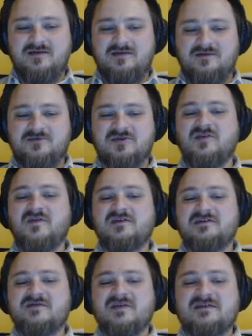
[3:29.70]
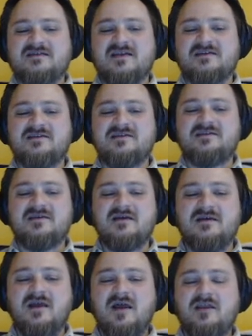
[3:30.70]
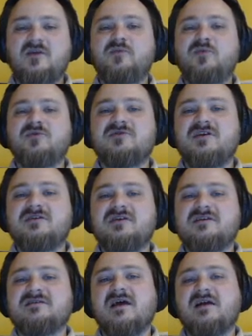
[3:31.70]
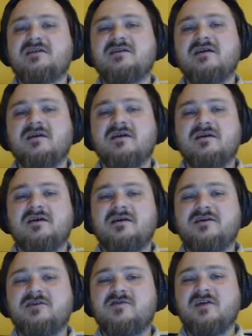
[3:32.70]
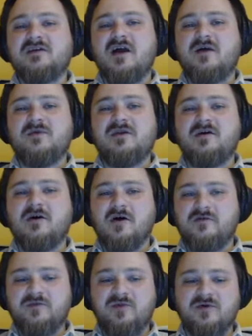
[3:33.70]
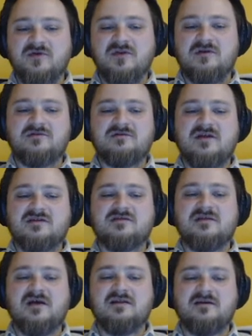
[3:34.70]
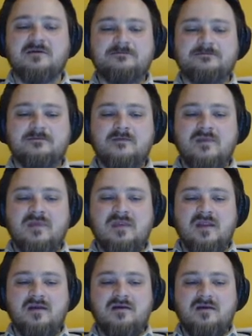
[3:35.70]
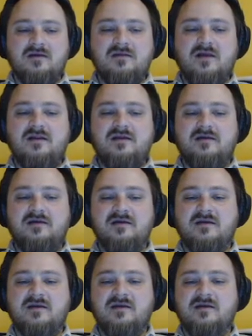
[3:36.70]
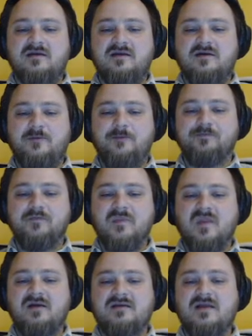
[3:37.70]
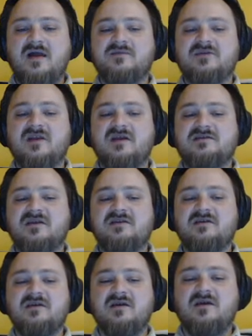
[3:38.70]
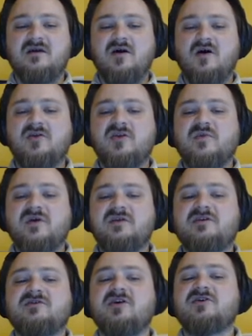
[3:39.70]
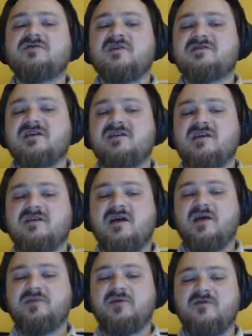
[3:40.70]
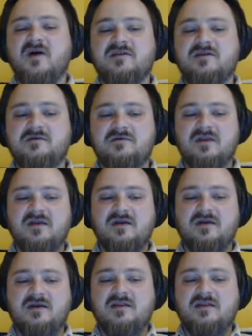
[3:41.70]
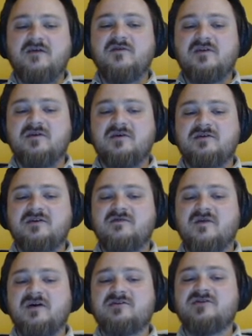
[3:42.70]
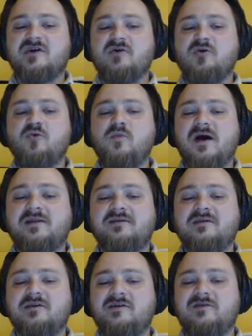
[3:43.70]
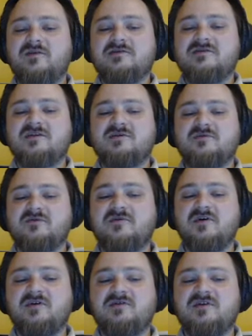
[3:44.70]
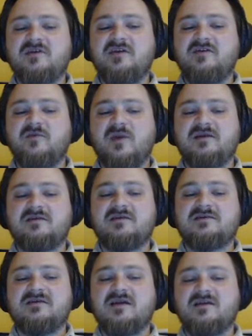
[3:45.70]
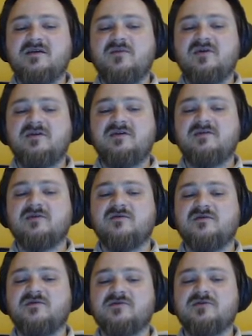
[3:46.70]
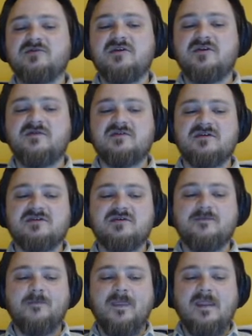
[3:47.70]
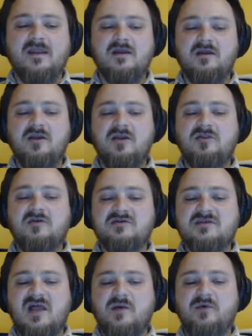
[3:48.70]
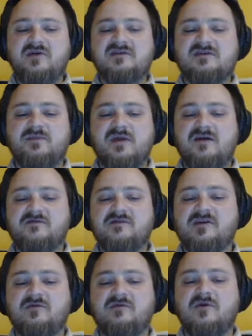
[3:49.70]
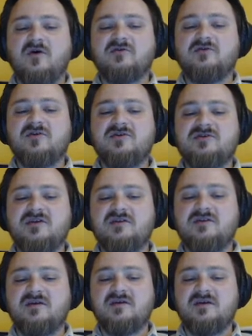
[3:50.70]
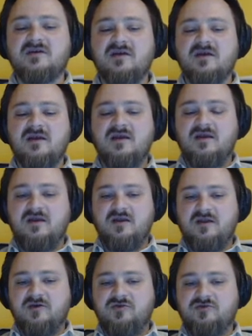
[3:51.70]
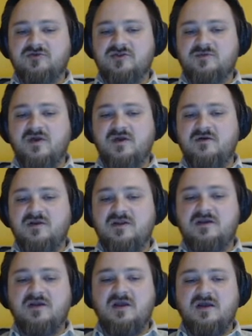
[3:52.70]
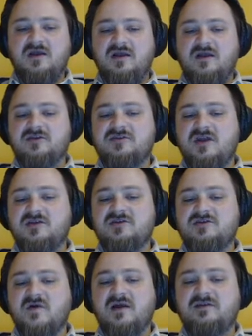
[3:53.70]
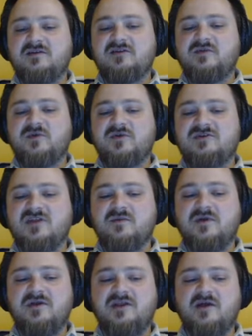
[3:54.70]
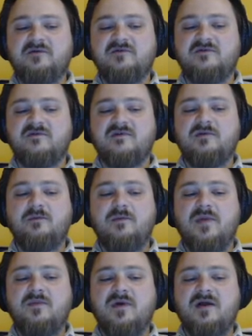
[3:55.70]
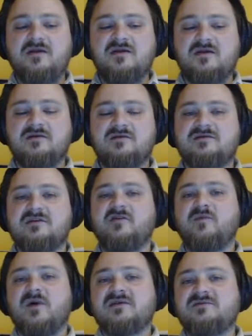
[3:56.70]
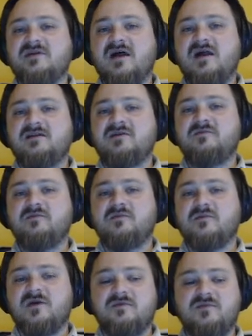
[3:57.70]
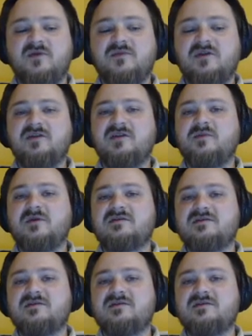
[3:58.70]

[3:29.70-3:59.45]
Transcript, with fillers: e, przy towarzystwie strażnica i później się stali świadkami Jehowy po kilkunastu latach. No ale jak przerażeni oni byli, ci oświeceni Epifanią, na widok tych właśnie upartych rewolucjonizmów w doktrynie i w praktyce, jakie mogli wśród nich widzieć. I to samo jest prawdą odnośnie tych, e, którzy byli e, częścią antytypicznej Miriam w PBI, czyli w Pastoralnym e, Biblijnym